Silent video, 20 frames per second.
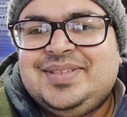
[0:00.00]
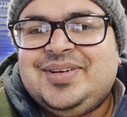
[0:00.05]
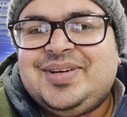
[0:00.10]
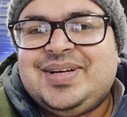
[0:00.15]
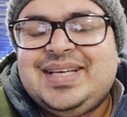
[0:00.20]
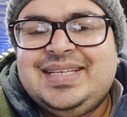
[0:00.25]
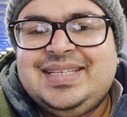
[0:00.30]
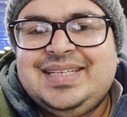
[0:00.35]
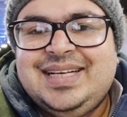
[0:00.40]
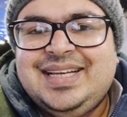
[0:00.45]

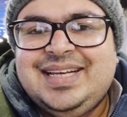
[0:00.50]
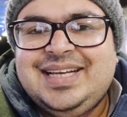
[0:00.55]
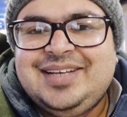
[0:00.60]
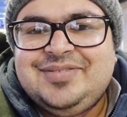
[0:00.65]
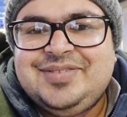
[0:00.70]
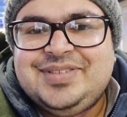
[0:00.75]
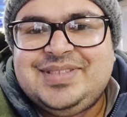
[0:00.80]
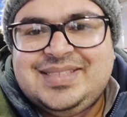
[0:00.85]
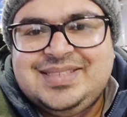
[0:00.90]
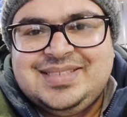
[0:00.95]
ওকে আল্লাহ
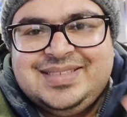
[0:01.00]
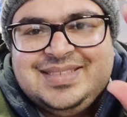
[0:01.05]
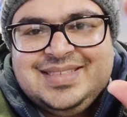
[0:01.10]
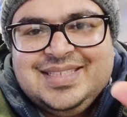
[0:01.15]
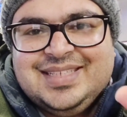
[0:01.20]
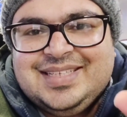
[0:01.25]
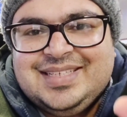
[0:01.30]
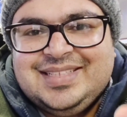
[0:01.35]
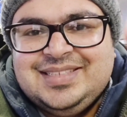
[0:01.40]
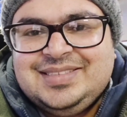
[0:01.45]
হাফিজ
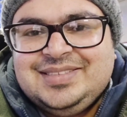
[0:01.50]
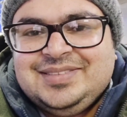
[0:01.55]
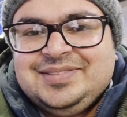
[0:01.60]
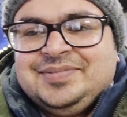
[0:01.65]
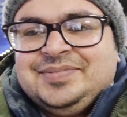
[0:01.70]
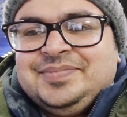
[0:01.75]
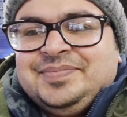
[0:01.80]
টাটা